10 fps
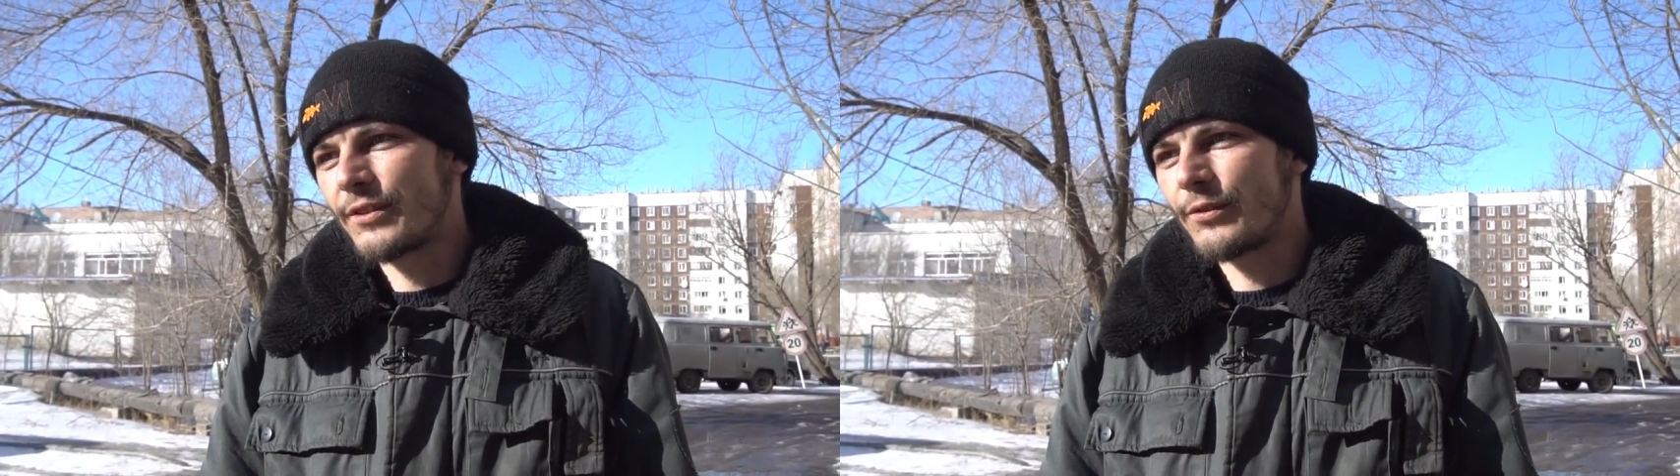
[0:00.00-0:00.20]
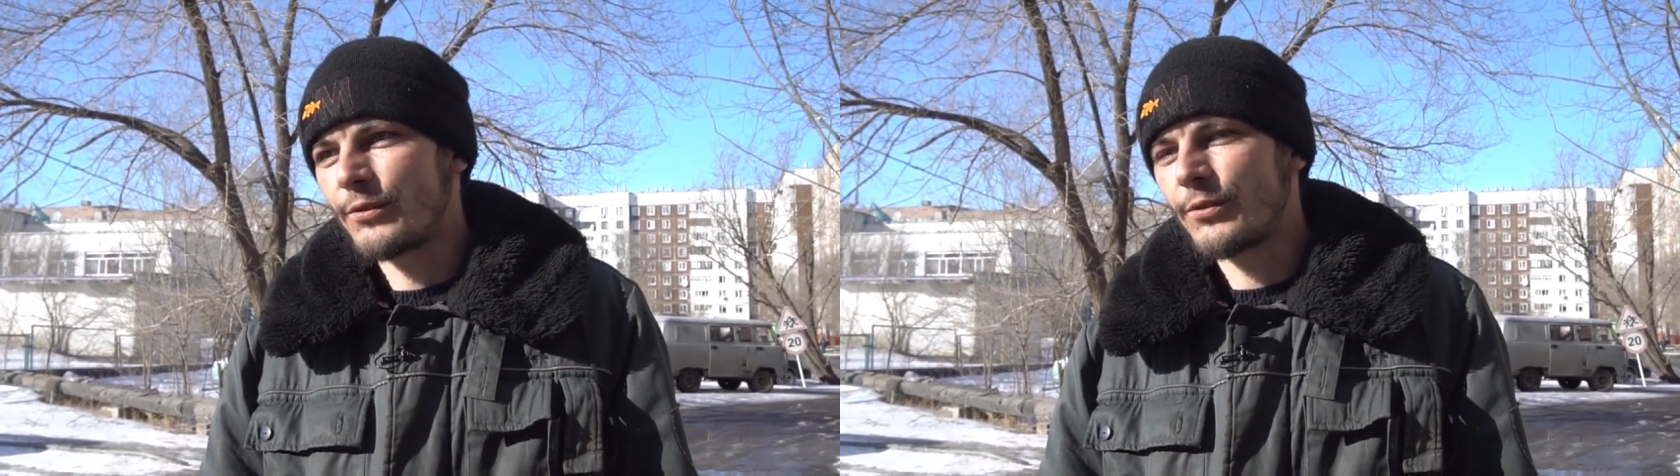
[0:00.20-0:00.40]

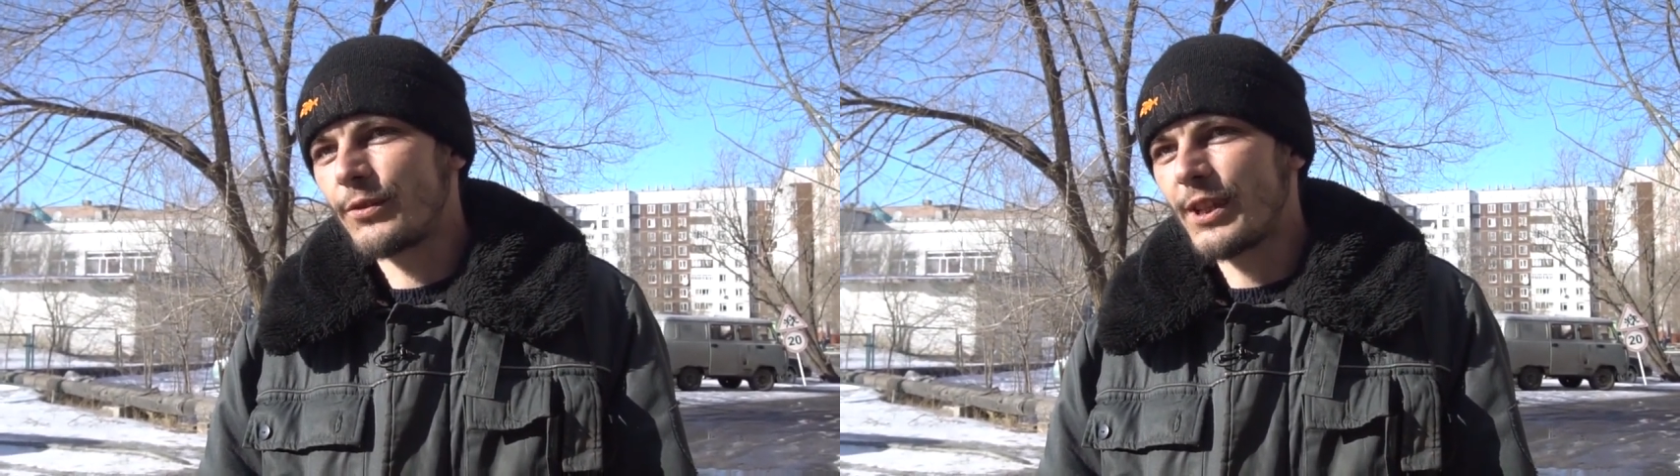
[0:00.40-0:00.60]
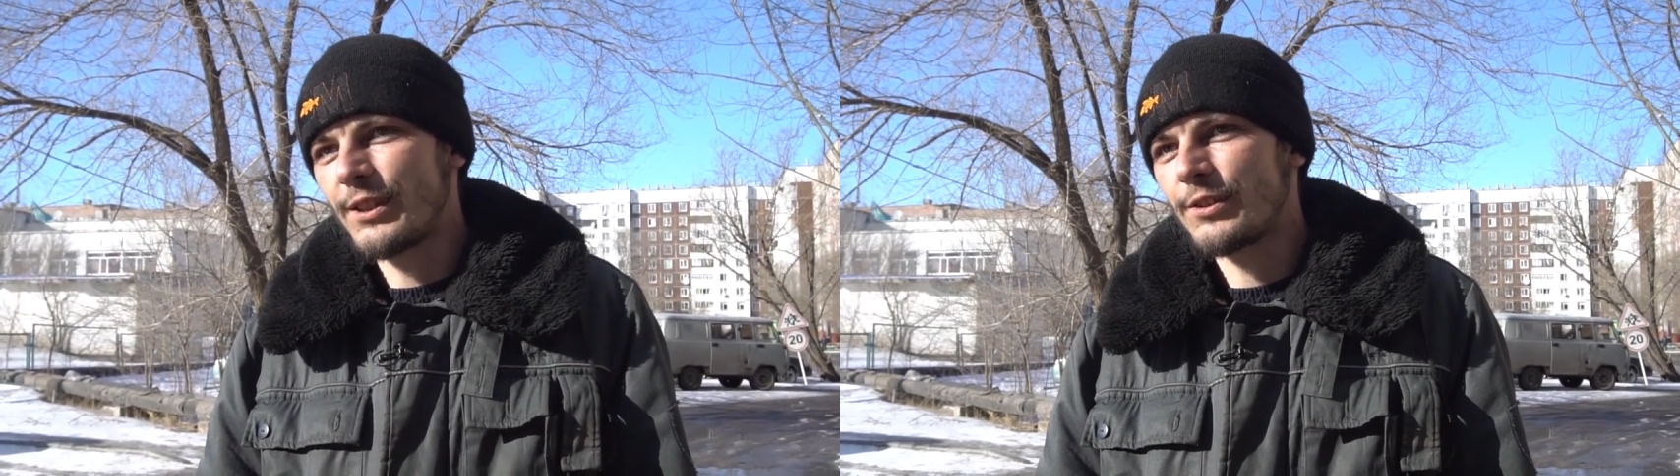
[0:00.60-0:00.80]
В
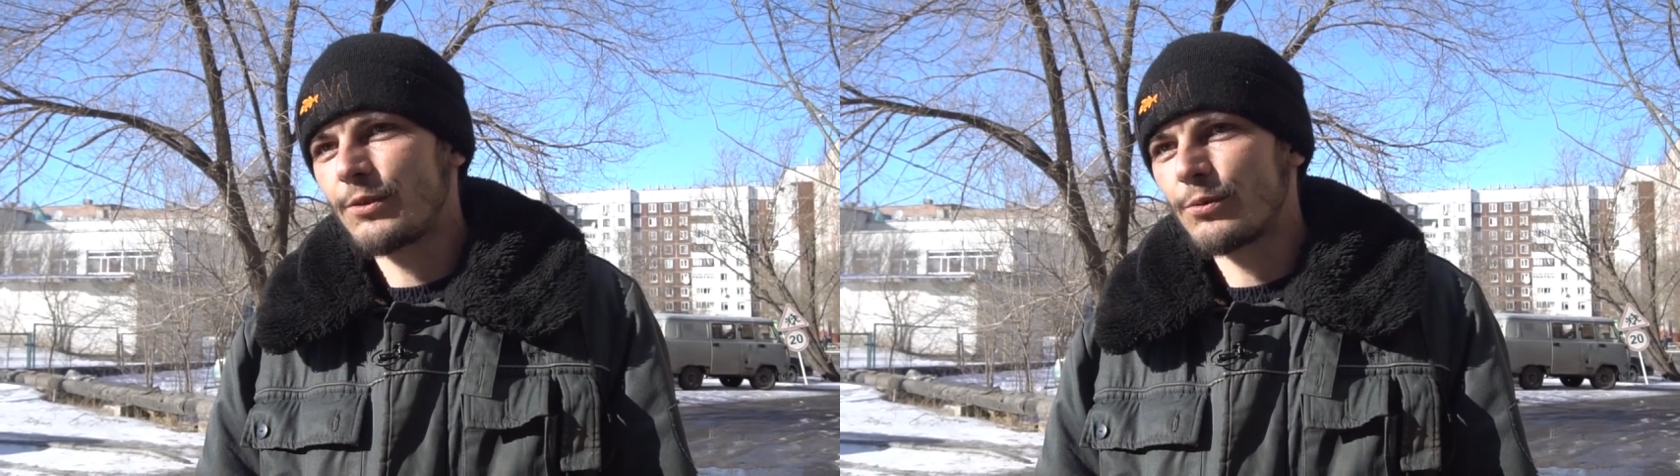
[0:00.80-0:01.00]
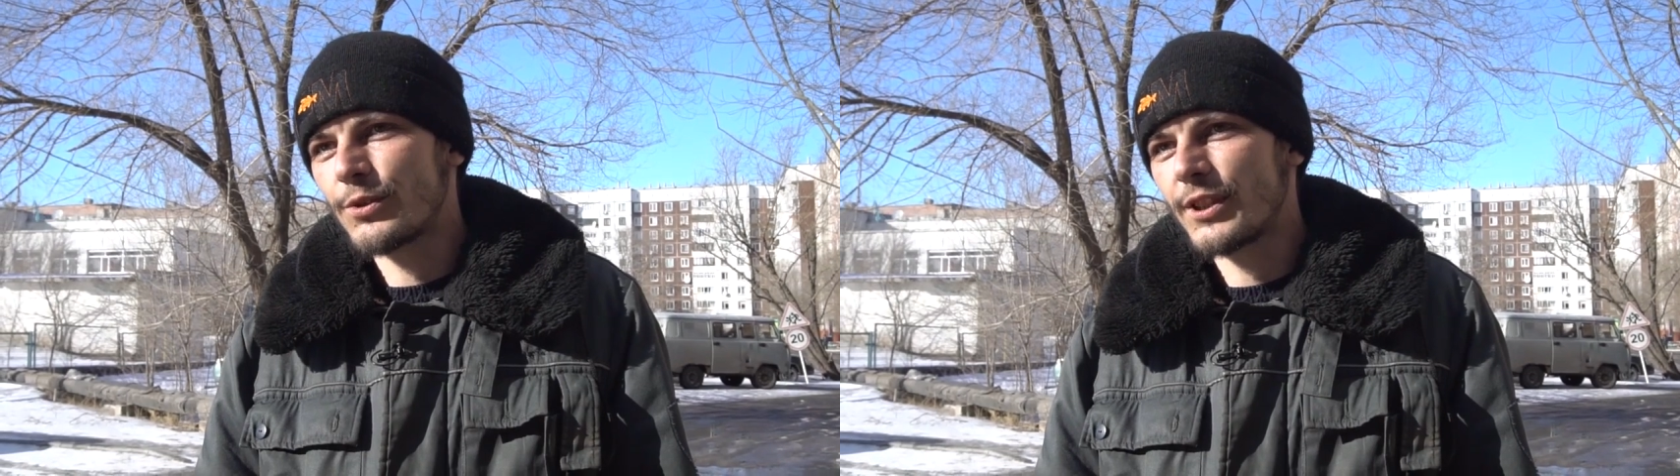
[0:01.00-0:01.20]

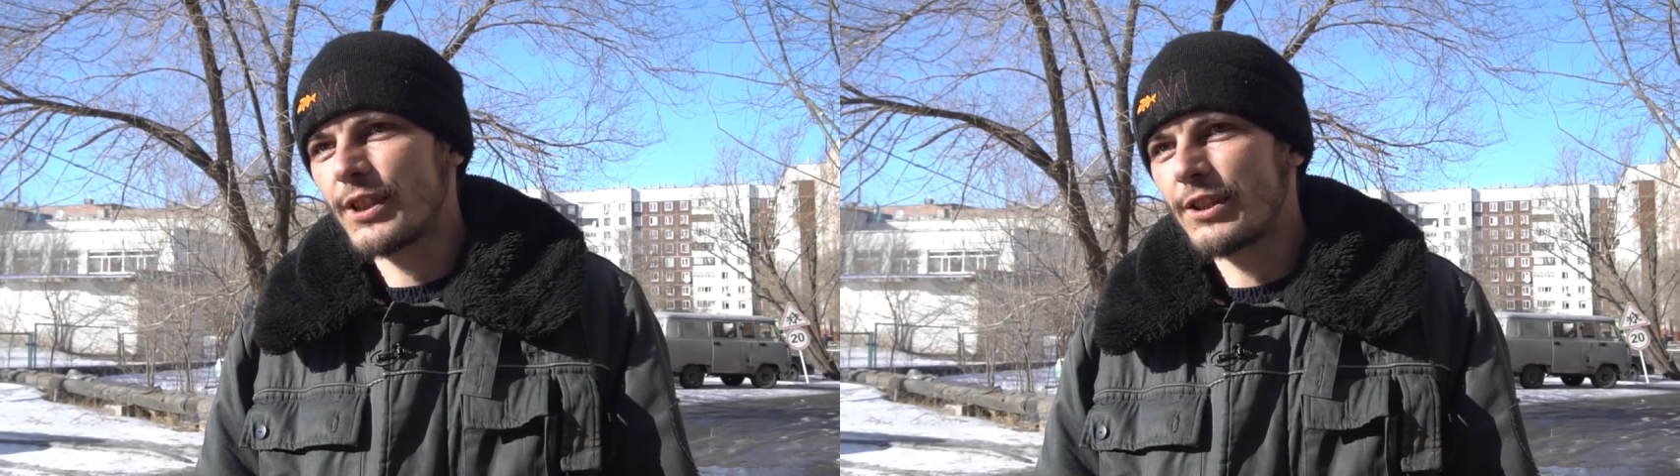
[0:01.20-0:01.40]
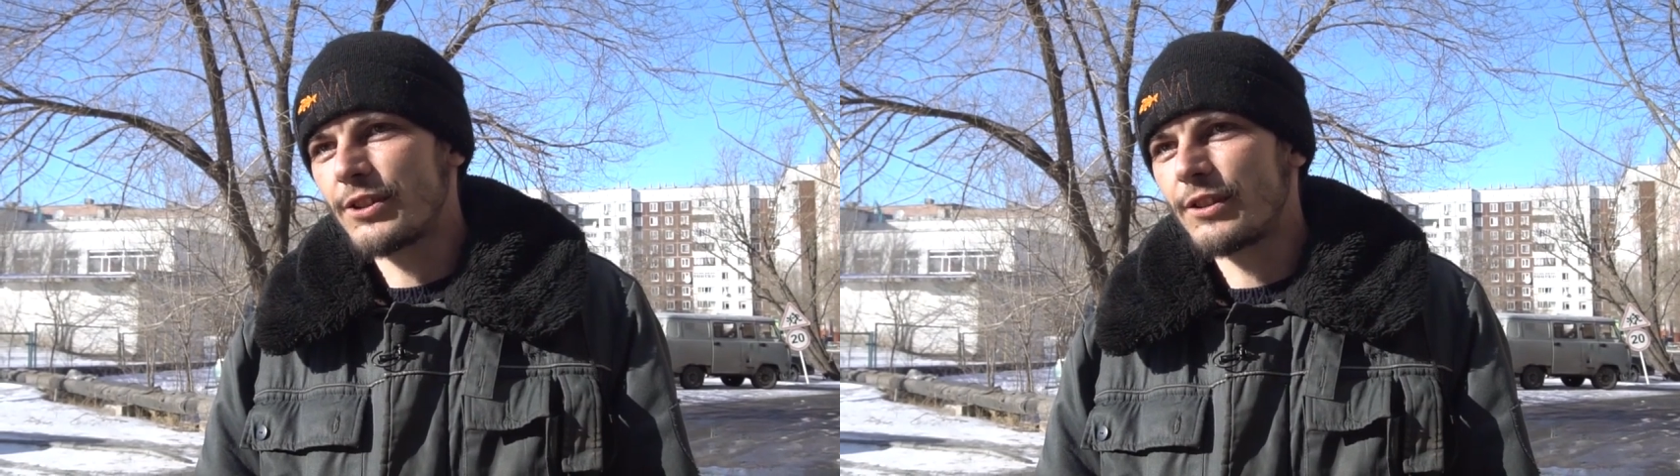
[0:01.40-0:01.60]
12 уже
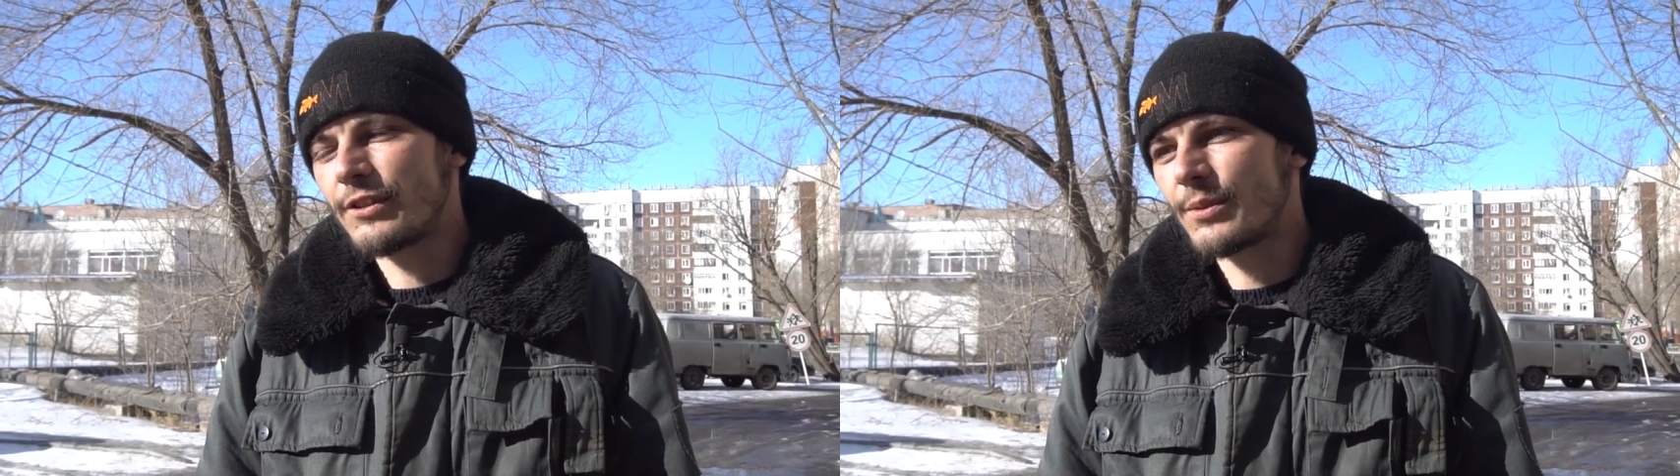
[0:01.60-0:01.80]
начали